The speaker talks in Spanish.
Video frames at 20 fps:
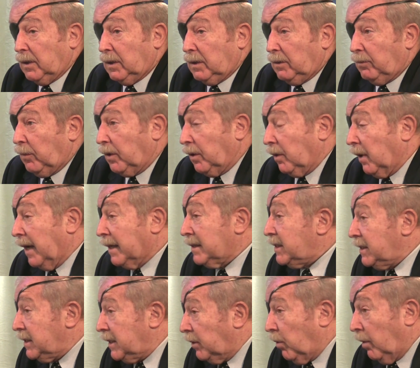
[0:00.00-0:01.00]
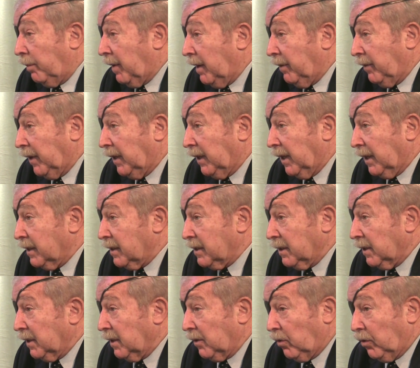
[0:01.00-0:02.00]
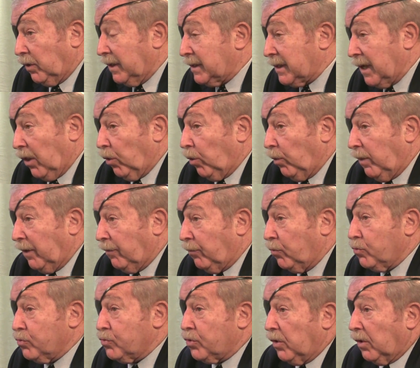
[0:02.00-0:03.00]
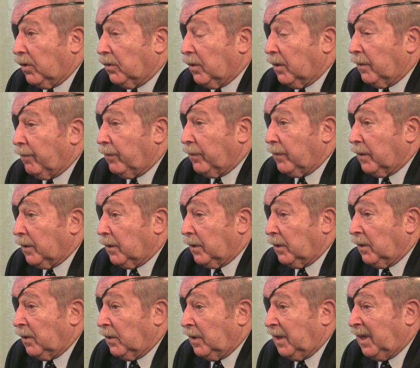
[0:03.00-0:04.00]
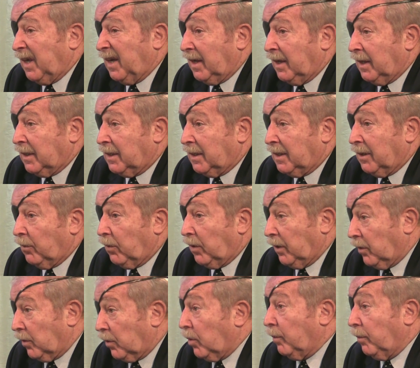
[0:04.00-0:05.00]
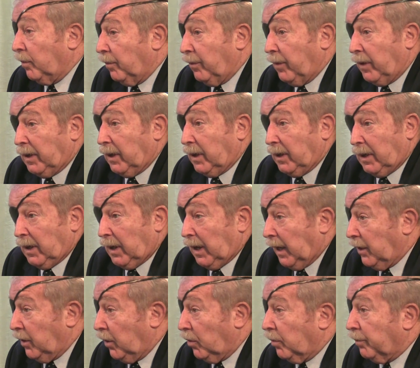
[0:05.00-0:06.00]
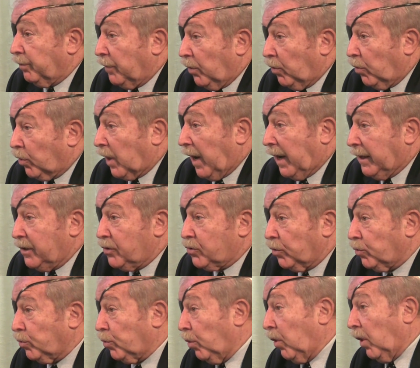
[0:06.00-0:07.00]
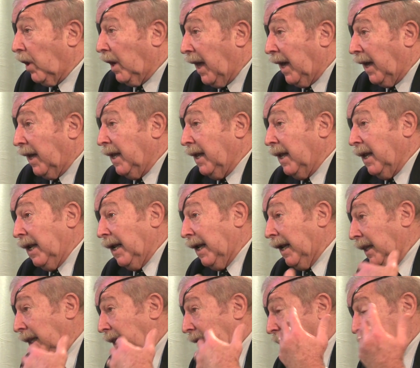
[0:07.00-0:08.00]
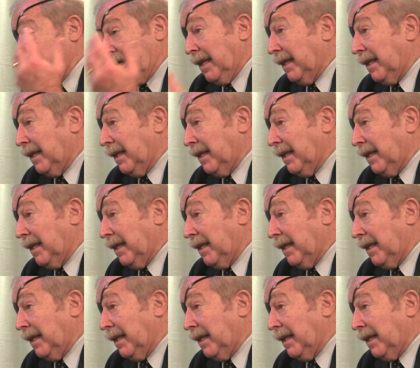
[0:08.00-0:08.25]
Bueno, así llegó a Malvinas, con esa doble función. Este, bueno, eh, ahí organizo todo el,